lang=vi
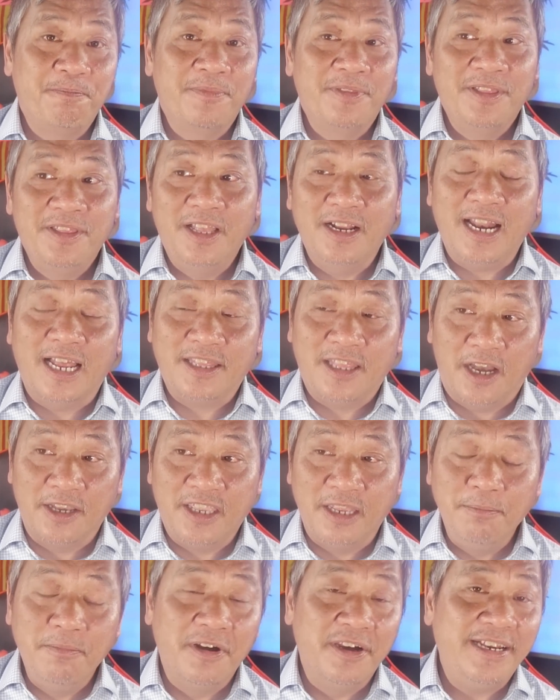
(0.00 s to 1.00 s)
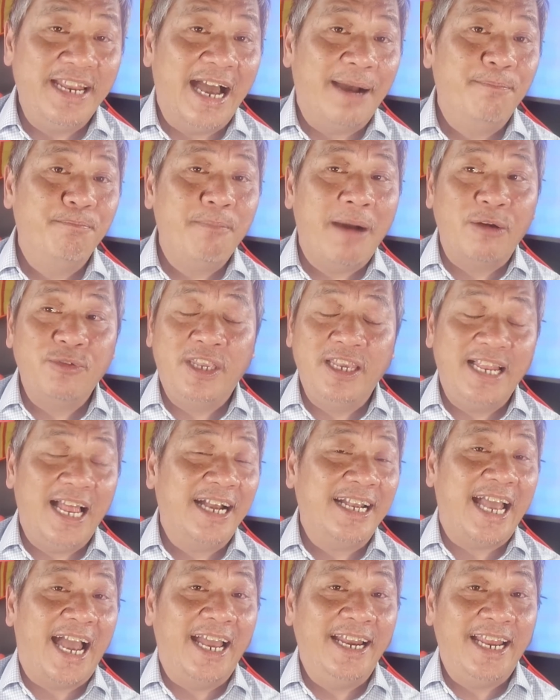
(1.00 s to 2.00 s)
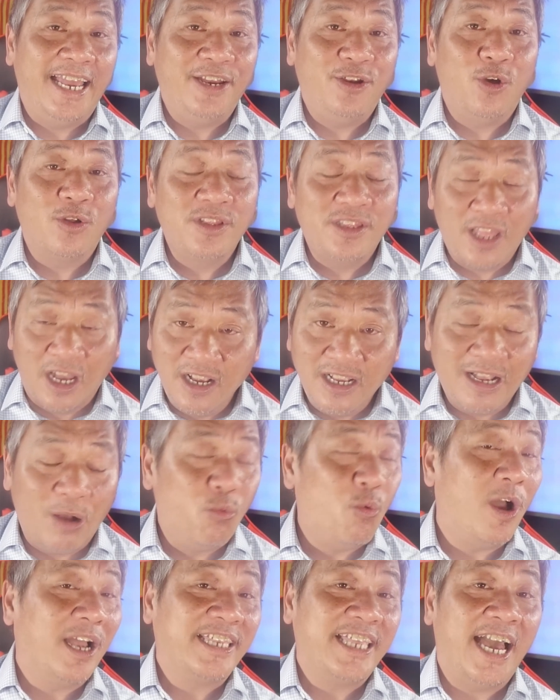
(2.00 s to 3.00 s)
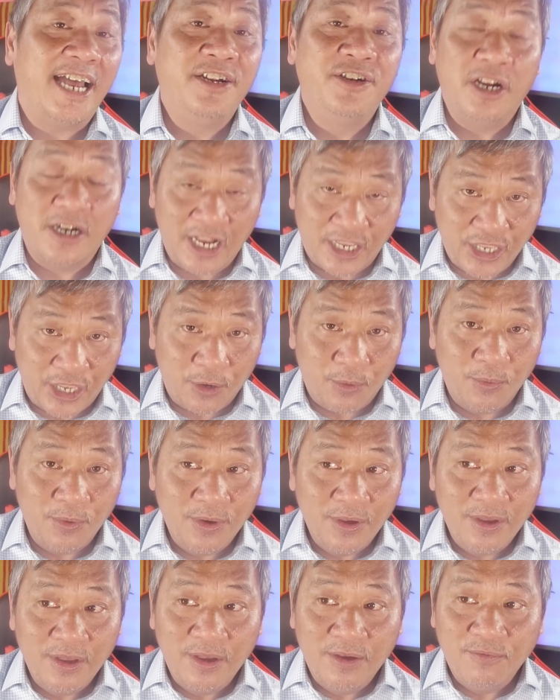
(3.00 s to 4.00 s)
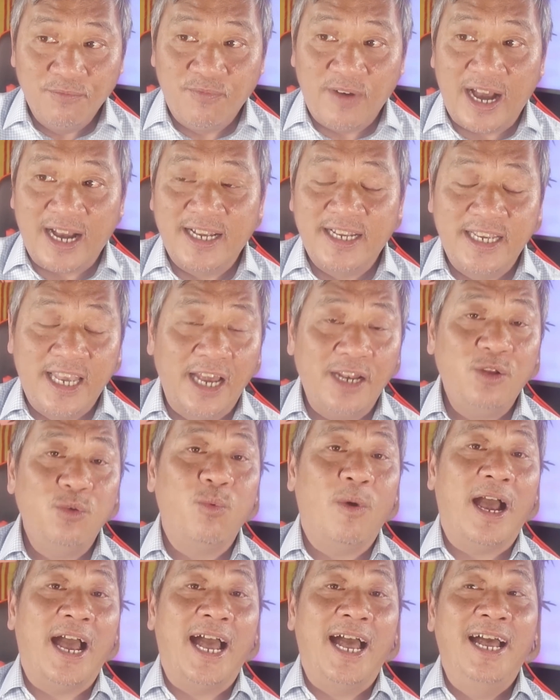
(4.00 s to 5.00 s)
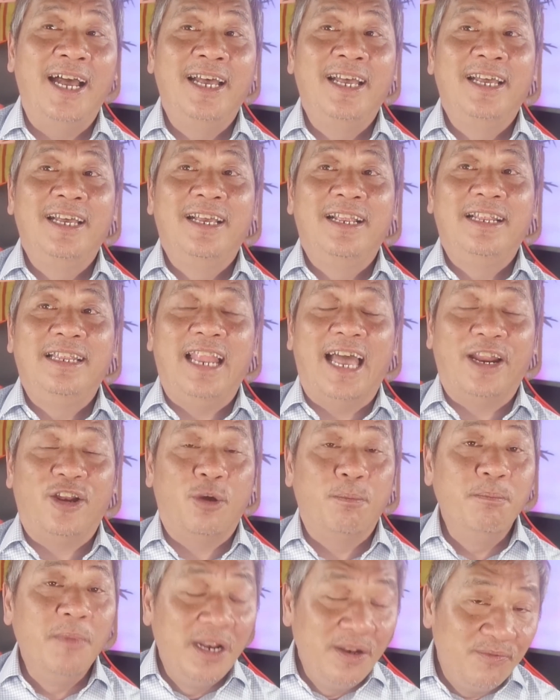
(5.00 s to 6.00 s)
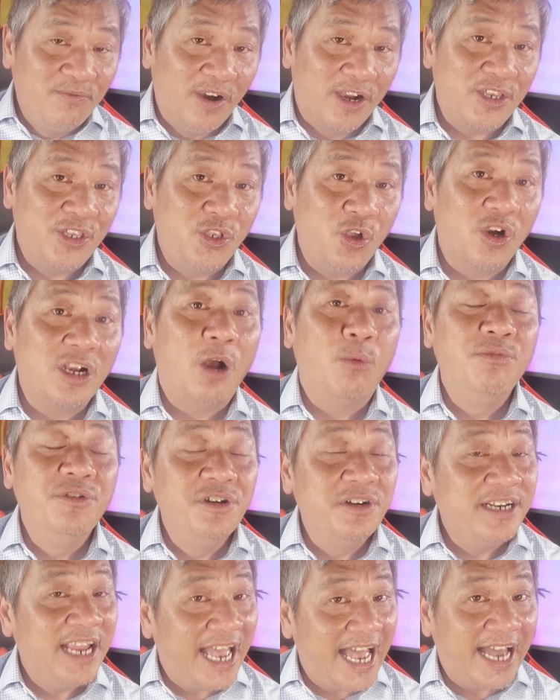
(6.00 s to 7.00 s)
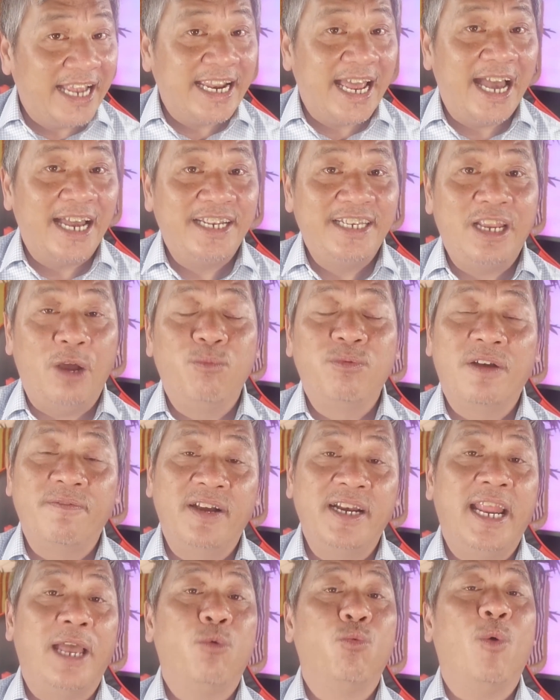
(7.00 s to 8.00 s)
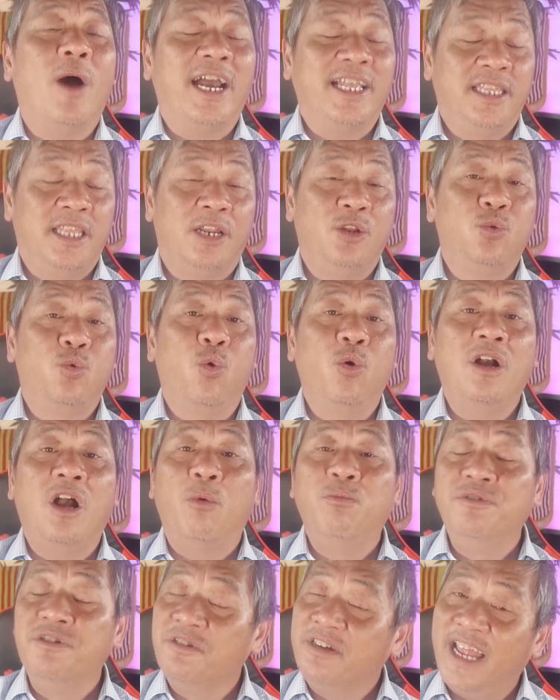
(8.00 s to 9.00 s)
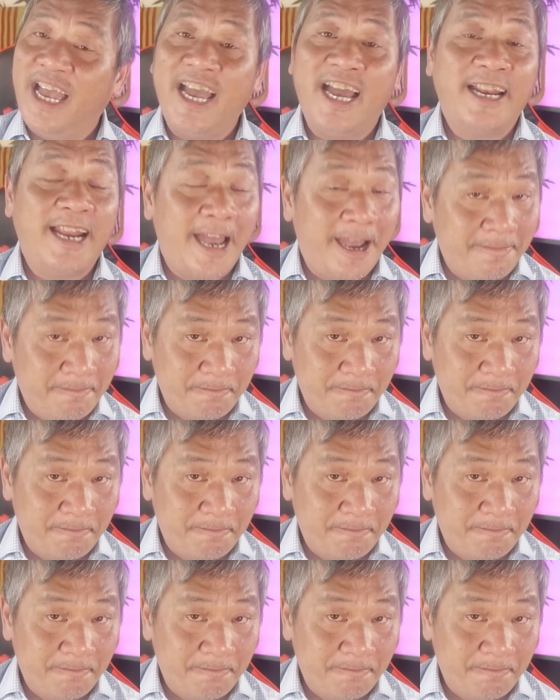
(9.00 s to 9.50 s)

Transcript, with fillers: Tức là thời 90 đám báo chí lá cải này nó tấn công Hoàng gia Anh rất là nhiều. Và kết quả là nó binh vực cho công nương Diana trong cái vấn đề ngoại tình của công nương Diana.